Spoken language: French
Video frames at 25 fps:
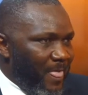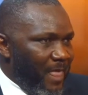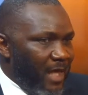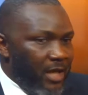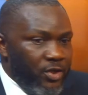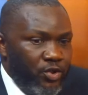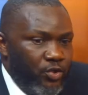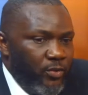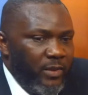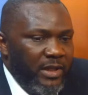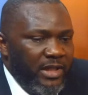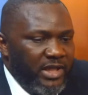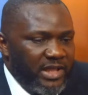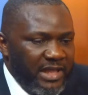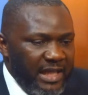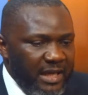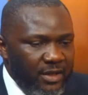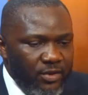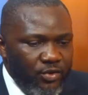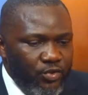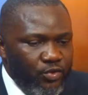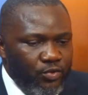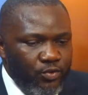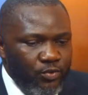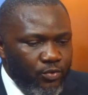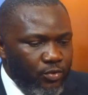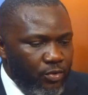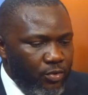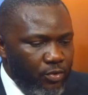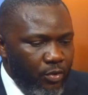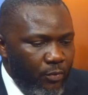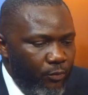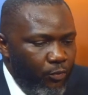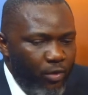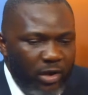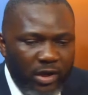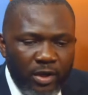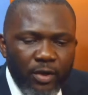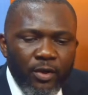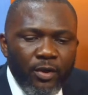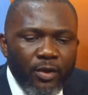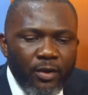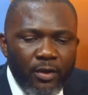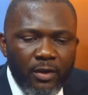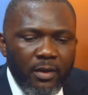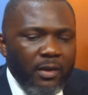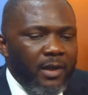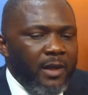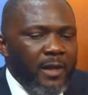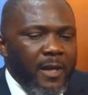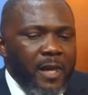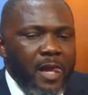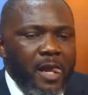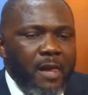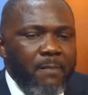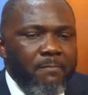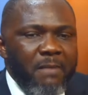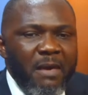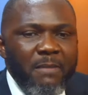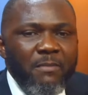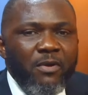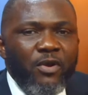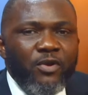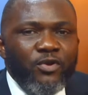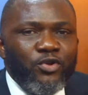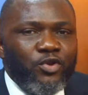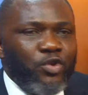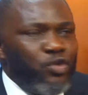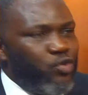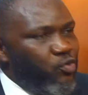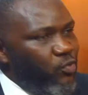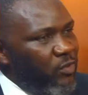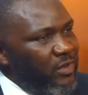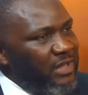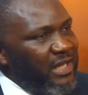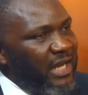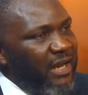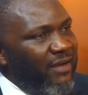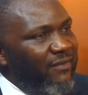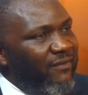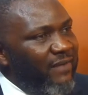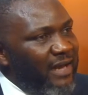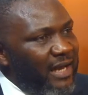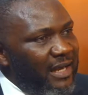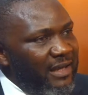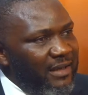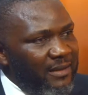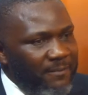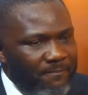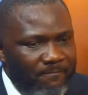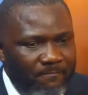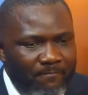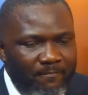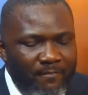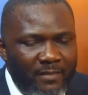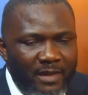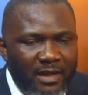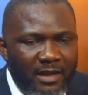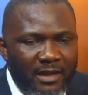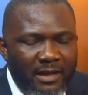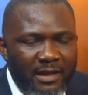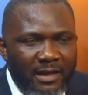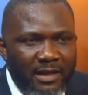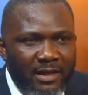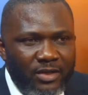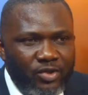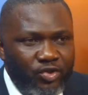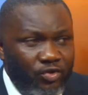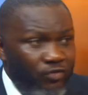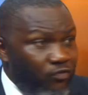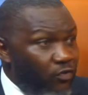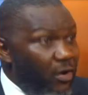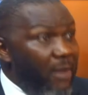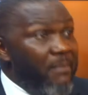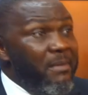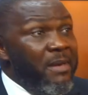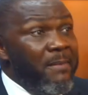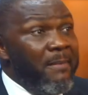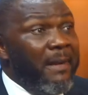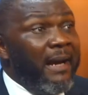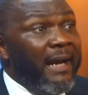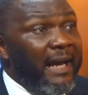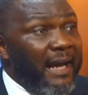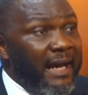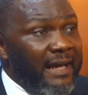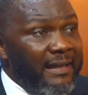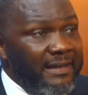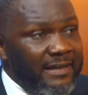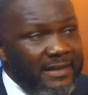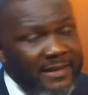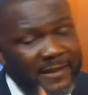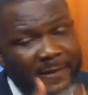Je lis chaque jour, au point que même quand je suis au travail, euh, je vois mes malades,